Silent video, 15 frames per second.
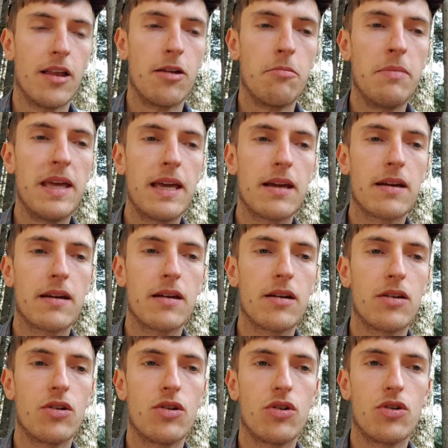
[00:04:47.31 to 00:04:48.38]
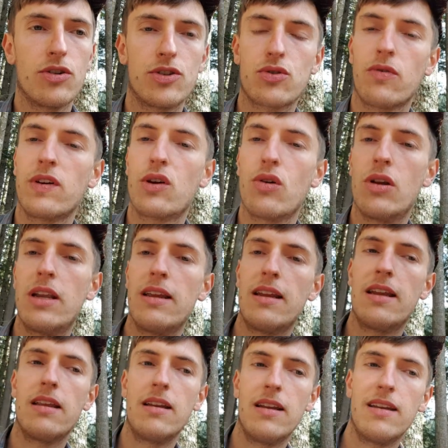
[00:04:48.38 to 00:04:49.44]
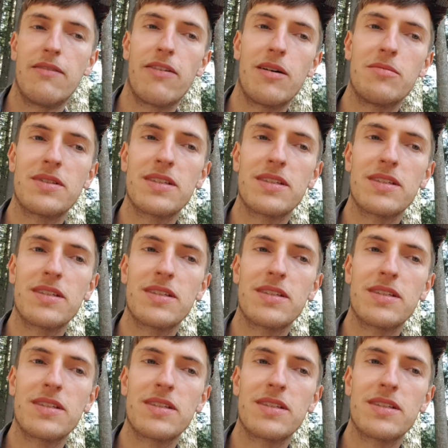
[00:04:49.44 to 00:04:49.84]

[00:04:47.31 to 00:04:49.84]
Mais je trouvais que les femmes,